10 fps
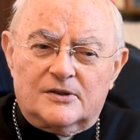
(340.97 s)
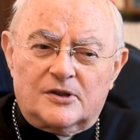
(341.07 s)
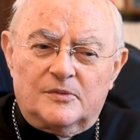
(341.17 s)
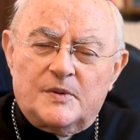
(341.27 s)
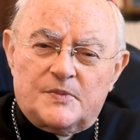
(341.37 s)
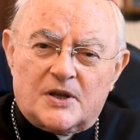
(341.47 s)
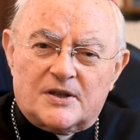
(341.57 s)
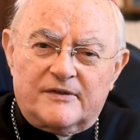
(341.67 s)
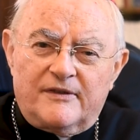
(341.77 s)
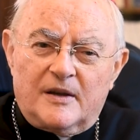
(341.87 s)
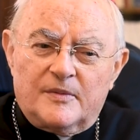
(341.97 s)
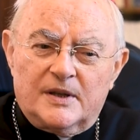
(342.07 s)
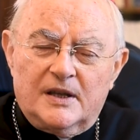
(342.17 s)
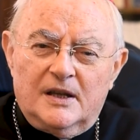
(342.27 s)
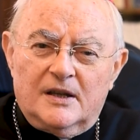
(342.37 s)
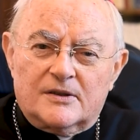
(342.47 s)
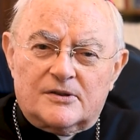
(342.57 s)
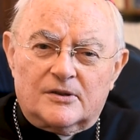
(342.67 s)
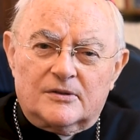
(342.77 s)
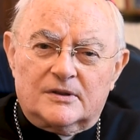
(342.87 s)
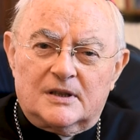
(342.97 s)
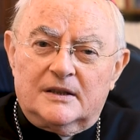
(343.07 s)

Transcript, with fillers: co my przeżywamy, co